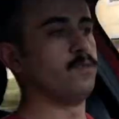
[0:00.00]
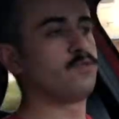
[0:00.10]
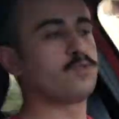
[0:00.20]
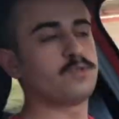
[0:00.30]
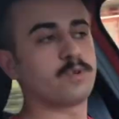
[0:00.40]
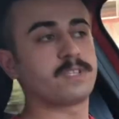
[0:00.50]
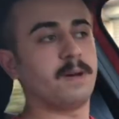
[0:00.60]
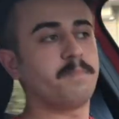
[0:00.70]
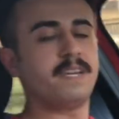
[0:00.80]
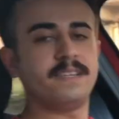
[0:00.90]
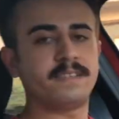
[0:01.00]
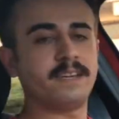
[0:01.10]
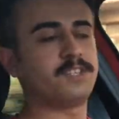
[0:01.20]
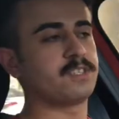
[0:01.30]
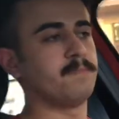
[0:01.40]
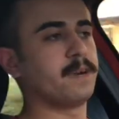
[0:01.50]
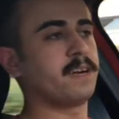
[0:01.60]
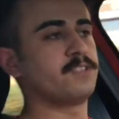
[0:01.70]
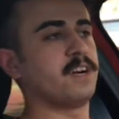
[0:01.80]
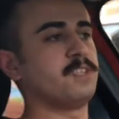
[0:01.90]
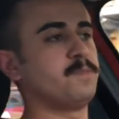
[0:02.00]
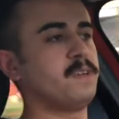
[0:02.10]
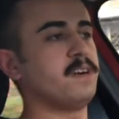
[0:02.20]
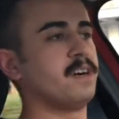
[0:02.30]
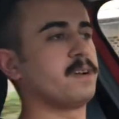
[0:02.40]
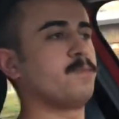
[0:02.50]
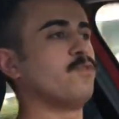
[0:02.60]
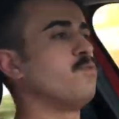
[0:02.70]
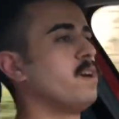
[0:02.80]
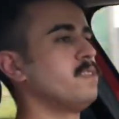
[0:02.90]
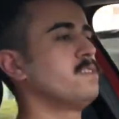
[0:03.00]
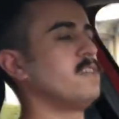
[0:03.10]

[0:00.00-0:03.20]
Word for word: 391 litreye çıktı bagaj hacmi. Araba ufaldı